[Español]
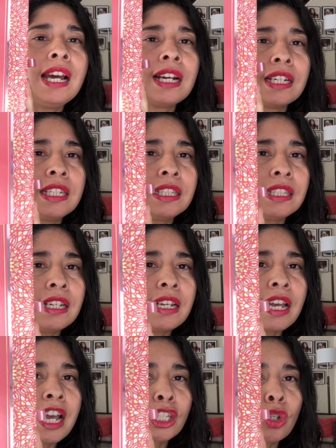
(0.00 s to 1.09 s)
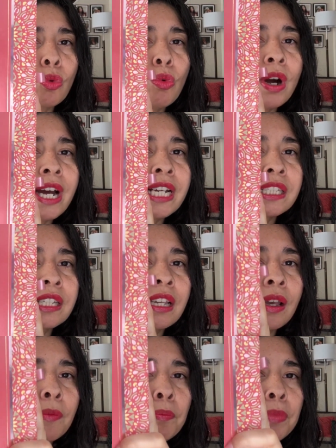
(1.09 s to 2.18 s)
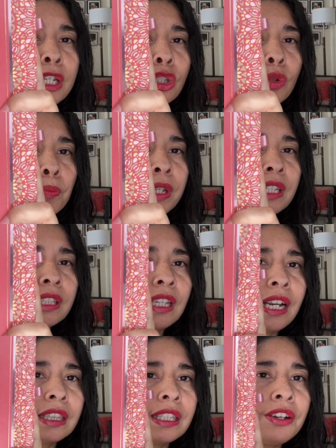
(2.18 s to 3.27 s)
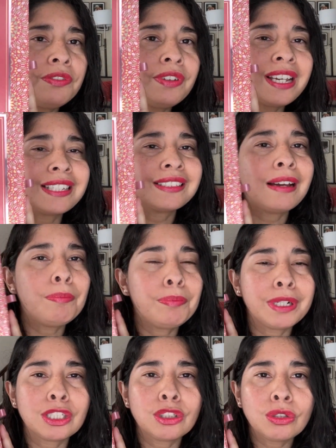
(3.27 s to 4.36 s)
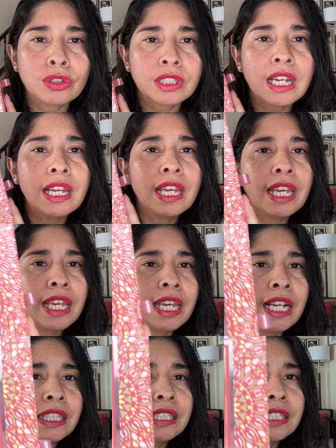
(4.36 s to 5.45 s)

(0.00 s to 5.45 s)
la cajita Ash Pink to Pink de la Tafa. Está preciosa. El